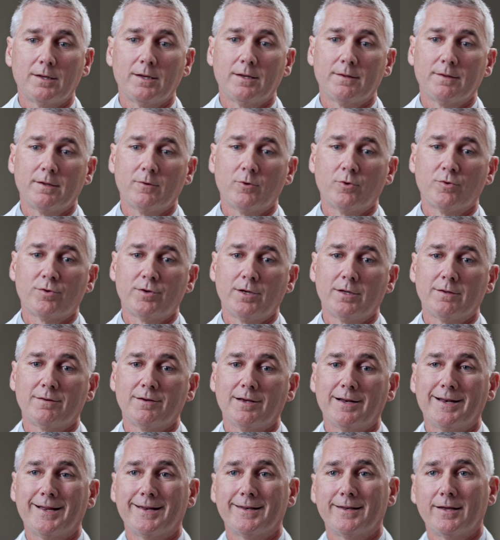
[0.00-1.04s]
en la
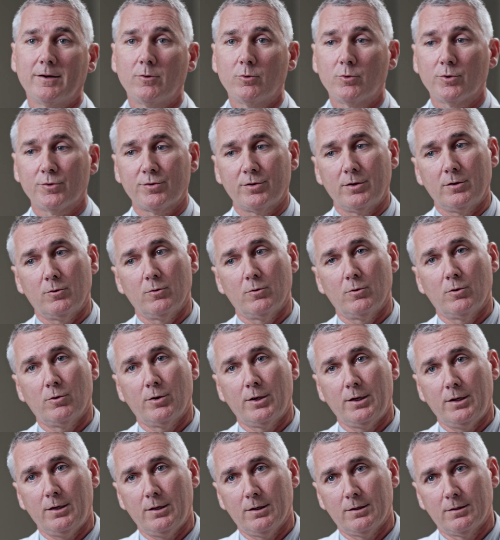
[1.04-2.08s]
neurociencia, la
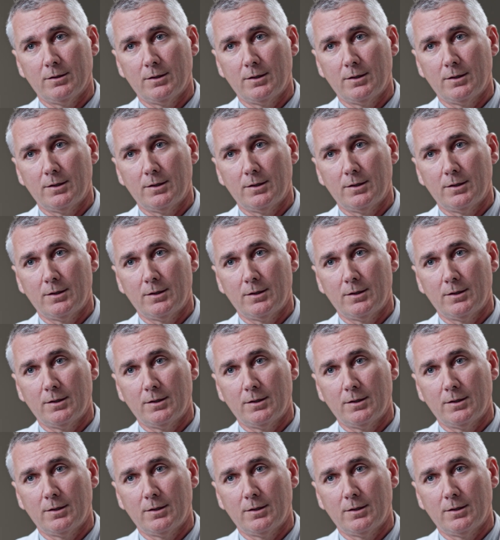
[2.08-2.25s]
neuropsicología,